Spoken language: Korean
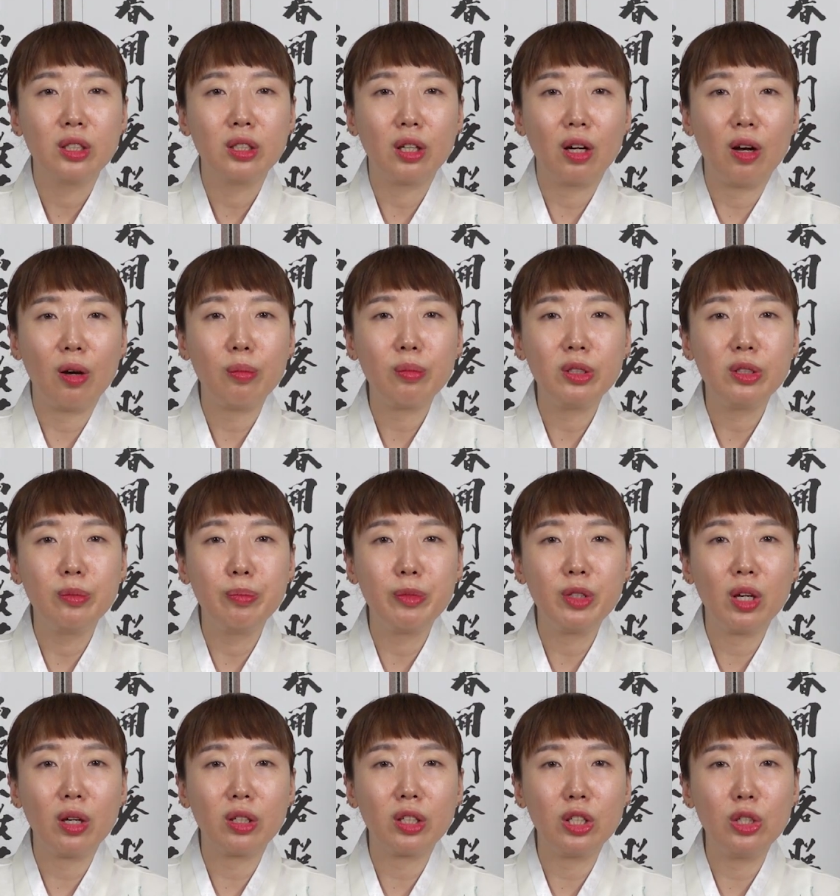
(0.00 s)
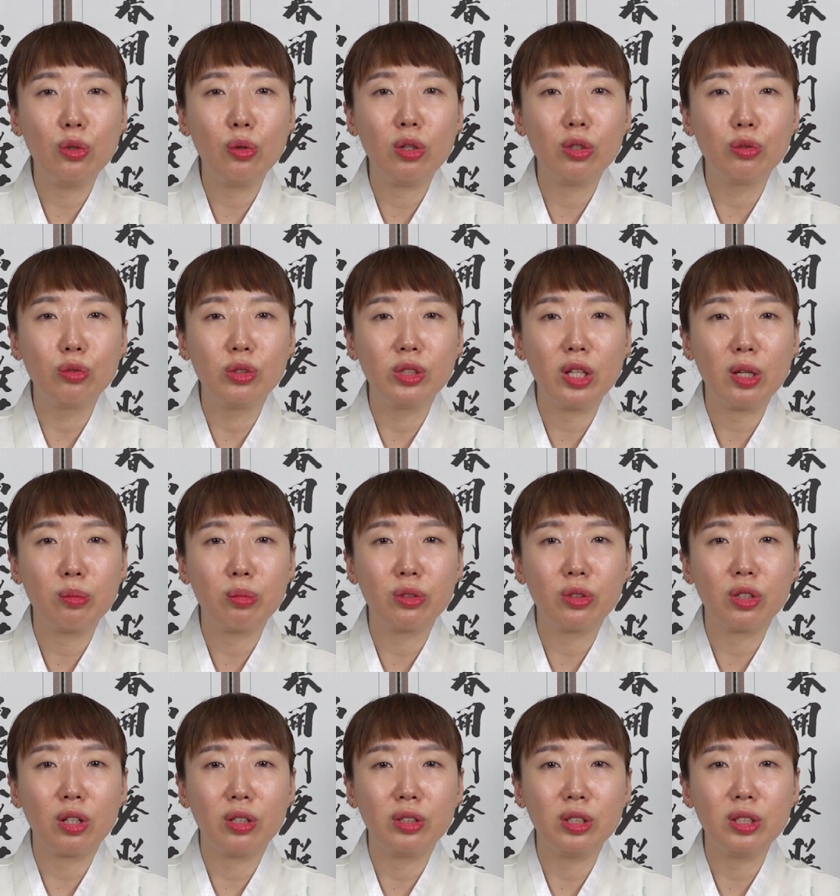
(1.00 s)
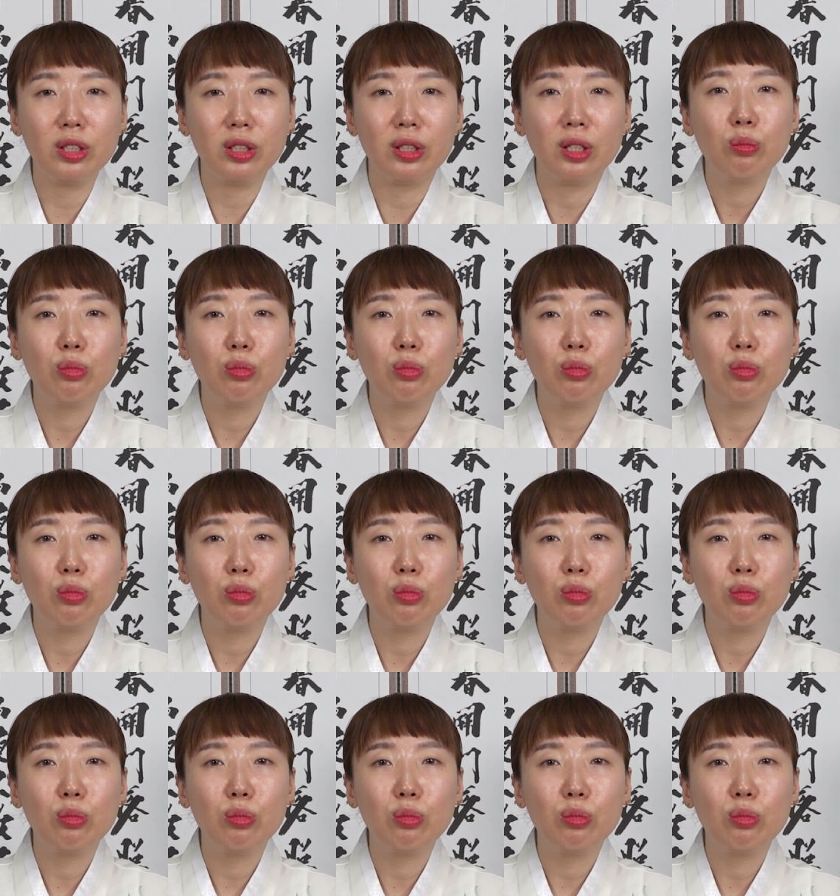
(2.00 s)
그럼 음력 2월 운세부터는